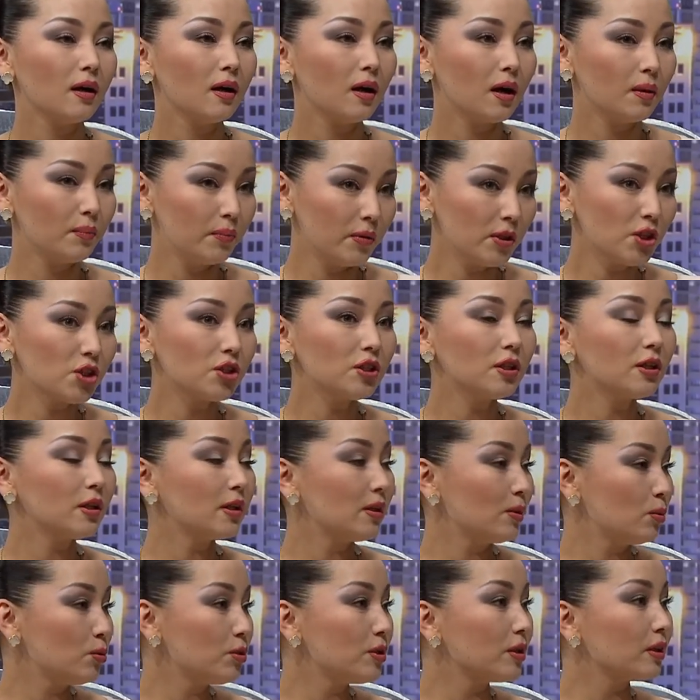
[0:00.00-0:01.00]
обычных
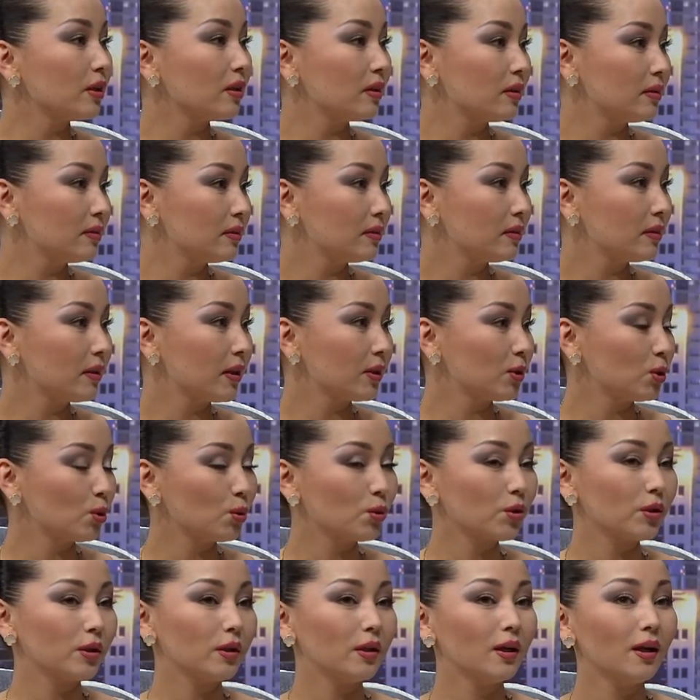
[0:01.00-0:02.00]
людях. Ну,
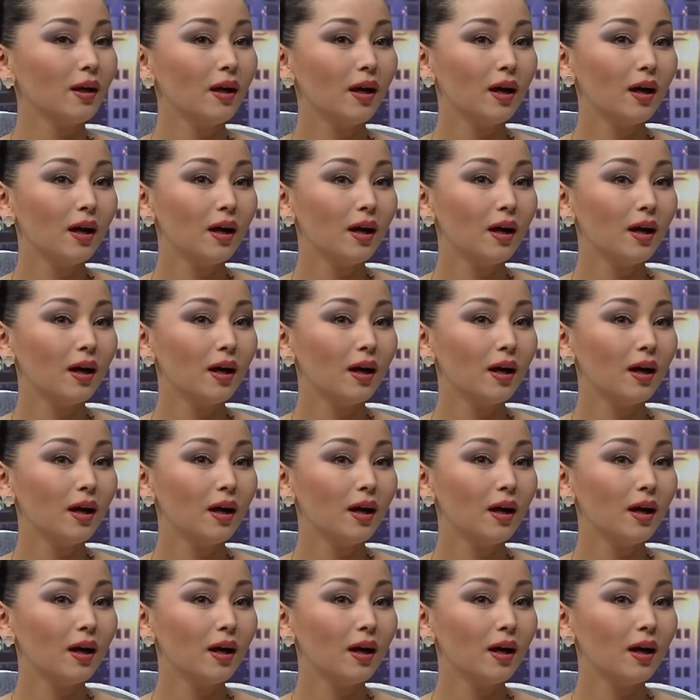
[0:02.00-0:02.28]
которые... Но я думаю, что